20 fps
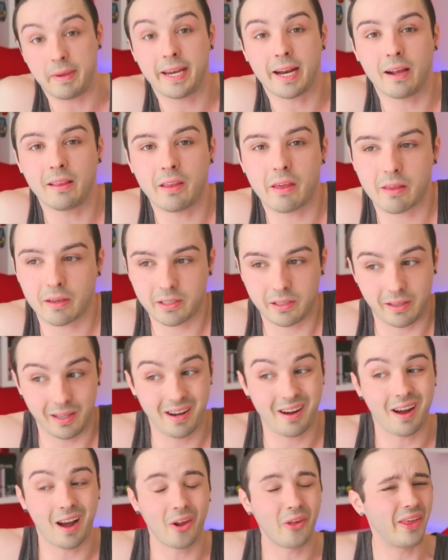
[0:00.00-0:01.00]
miran, dice, si
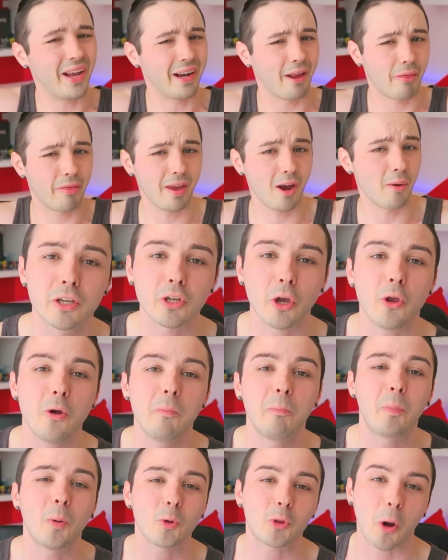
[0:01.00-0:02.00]
tienes reloj, gracia Soy
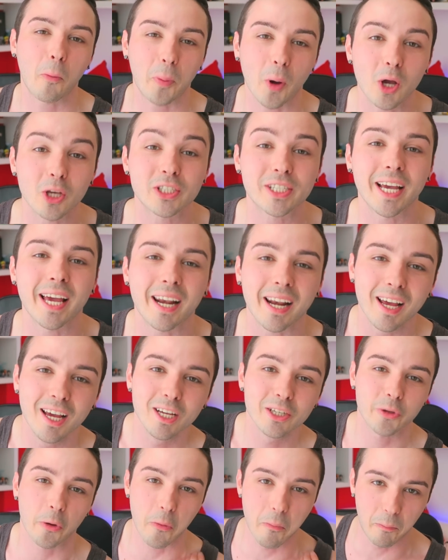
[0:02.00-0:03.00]
un puto
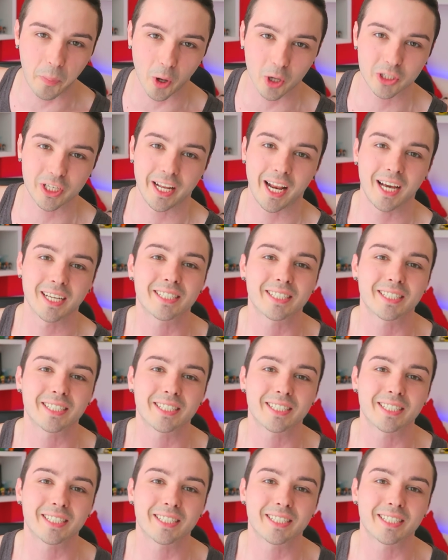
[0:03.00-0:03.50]
poser, soy un poser